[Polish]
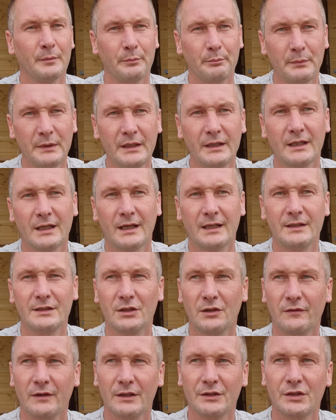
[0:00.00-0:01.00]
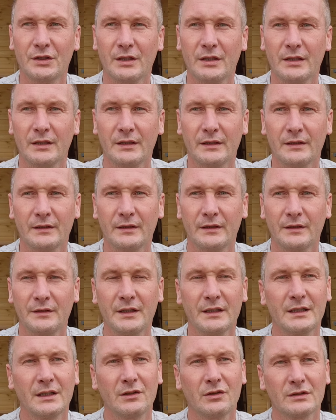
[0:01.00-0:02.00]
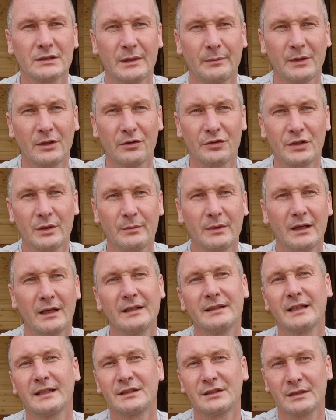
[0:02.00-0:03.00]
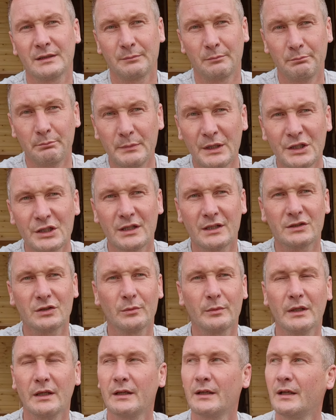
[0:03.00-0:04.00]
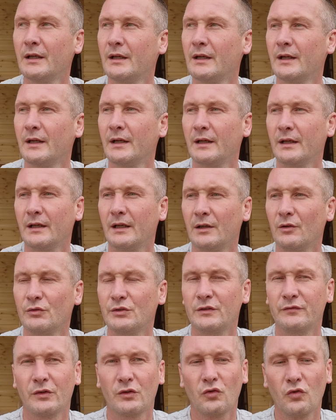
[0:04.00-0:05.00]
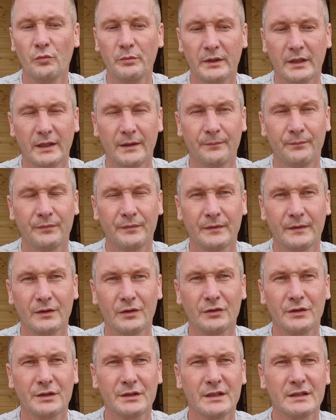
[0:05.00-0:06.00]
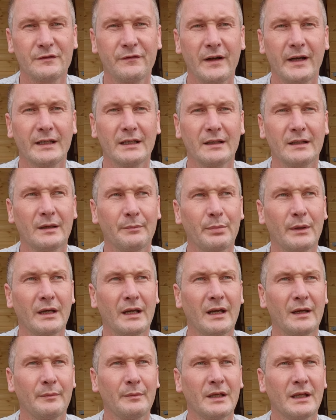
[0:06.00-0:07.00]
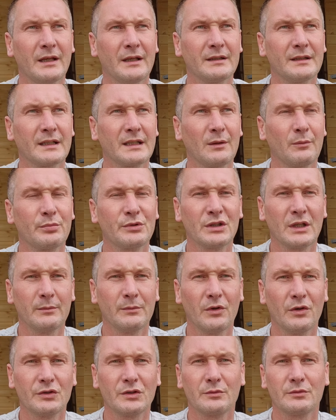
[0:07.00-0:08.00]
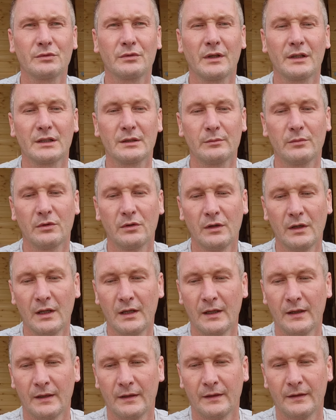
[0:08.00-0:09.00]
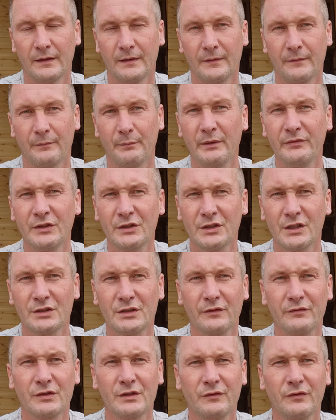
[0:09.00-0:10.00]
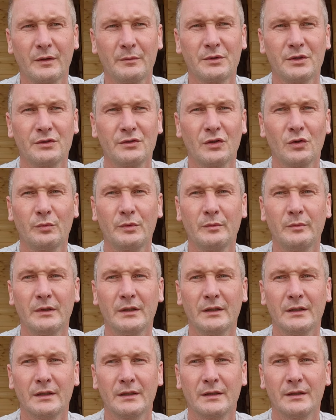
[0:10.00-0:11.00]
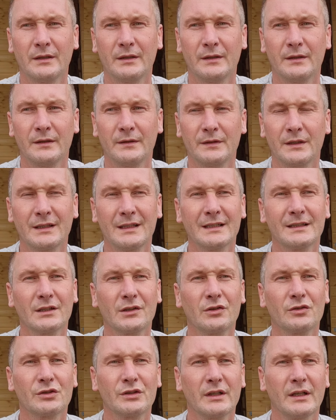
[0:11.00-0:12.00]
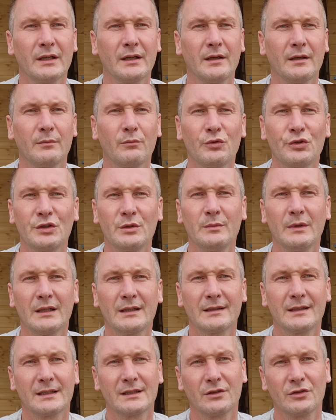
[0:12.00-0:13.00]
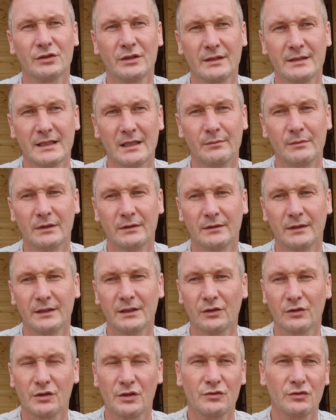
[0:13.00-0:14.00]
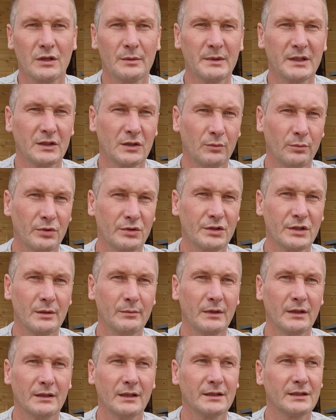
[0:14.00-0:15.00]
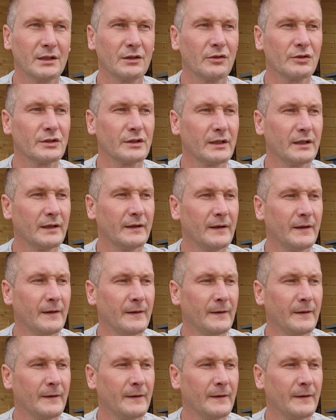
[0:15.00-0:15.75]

mi realizować e, nie tylko samego siebie, ale też myślę sobie e, ludzi wokół mnie. To też jest fajne, napaja mnie taką przyjemnością, słuchajcie, bo pewne rzeczy w swoim życiu robimy nie dlatego, że musimy, ale dlatego, że chcemy, dlatego, że czujemy taką potrzebę, dlatego, że